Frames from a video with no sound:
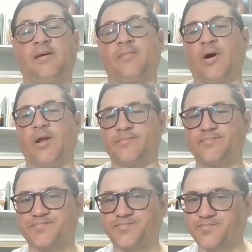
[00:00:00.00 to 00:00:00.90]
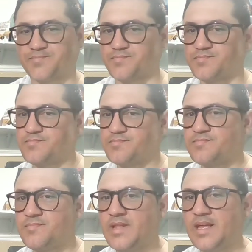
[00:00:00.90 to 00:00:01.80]
Bueno,
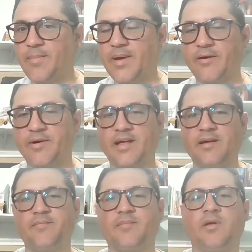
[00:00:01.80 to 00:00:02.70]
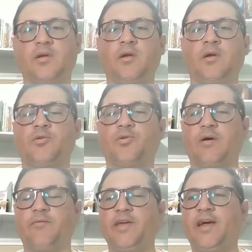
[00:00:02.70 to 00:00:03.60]
qué pena, ¿verdad?
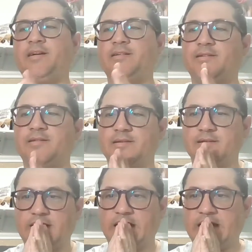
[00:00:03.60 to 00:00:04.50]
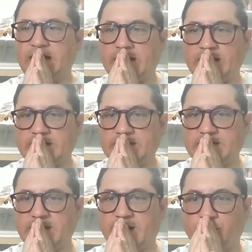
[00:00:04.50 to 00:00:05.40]
Todavía ah,
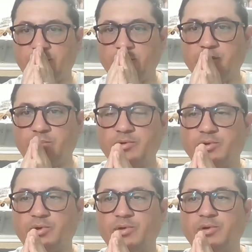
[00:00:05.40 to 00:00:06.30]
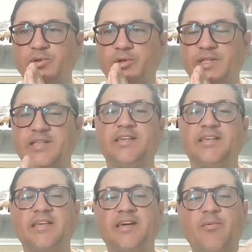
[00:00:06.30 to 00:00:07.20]
llegamos a un punto donde si
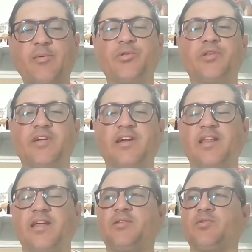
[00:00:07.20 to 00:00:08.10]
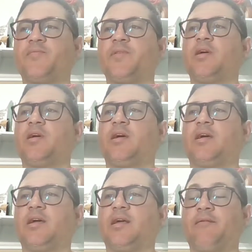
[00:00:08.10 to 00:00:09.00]
quisiéramos justificar esto,
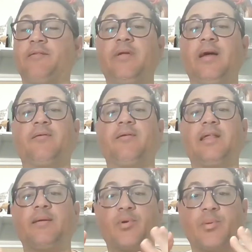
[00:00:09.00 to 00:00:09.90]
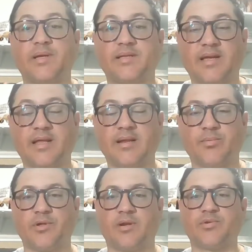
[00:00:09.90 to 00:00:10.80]
eh, la Biblia habla de promesas que le
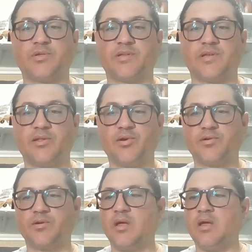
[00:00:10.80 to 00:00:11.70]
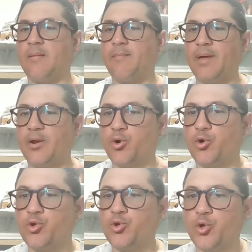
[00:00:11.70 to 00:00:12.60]
pudiéramos hacer a Dios, pero
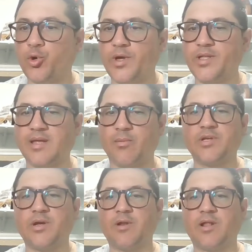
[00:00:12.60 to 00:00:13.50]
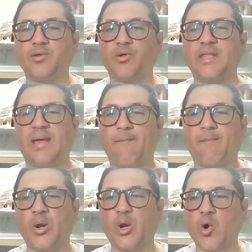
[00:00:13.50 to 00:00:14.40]
no estamos hablando de
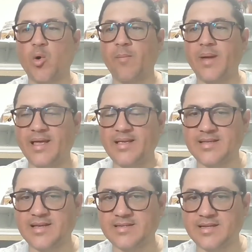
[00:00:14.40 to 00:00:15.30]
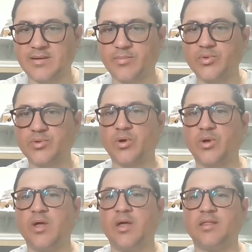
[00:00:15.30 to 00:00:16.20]
promesas en el
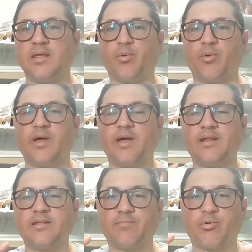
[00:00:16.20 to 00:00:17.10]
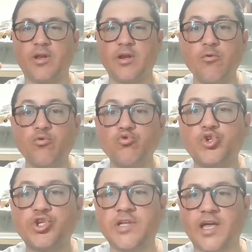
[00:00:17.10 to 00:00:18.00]
punto de poder ponerle un
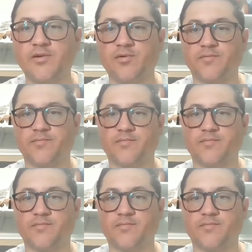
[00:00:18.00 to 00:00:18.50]
sello